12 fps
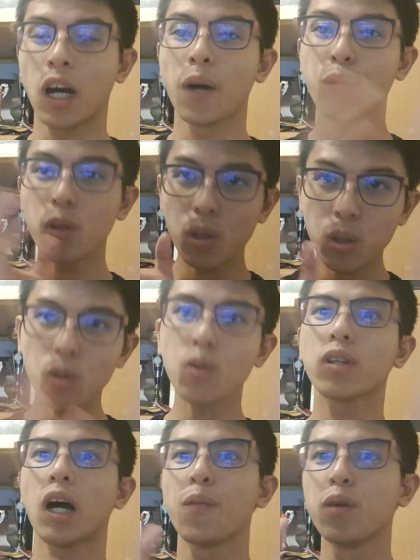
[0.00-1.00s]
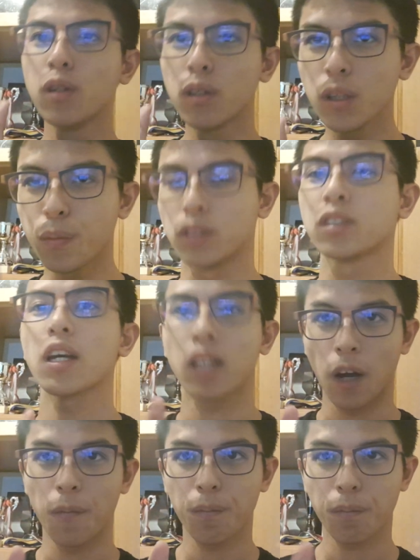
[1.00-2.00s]
ダブルとダブルループつけ
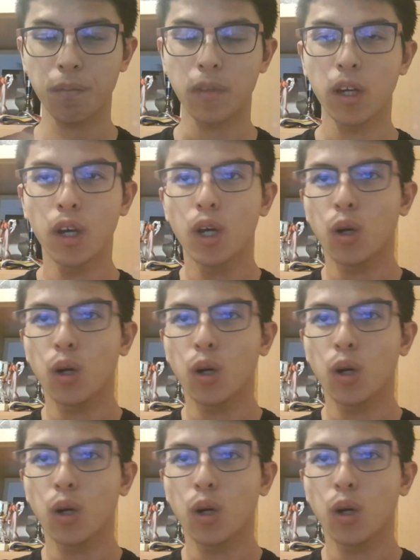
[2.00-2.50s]
た。うん。